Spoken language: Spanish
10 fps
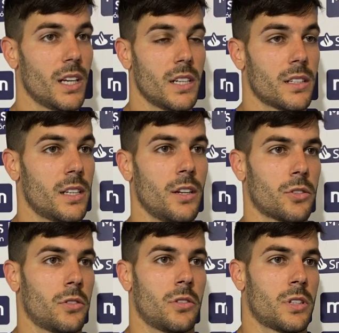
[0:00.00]
Sí,
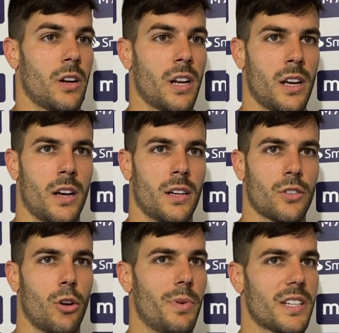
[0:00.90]
nosotros ahora
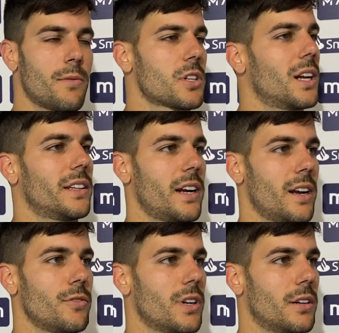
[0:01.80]
solo pensamos en el
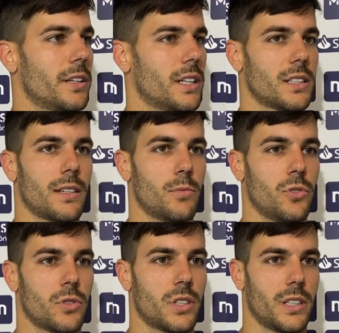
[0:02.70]
Tenerife, la verdad.
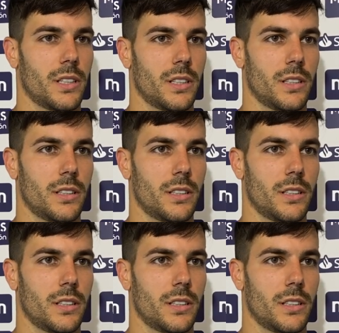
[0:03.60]
Estamos eh,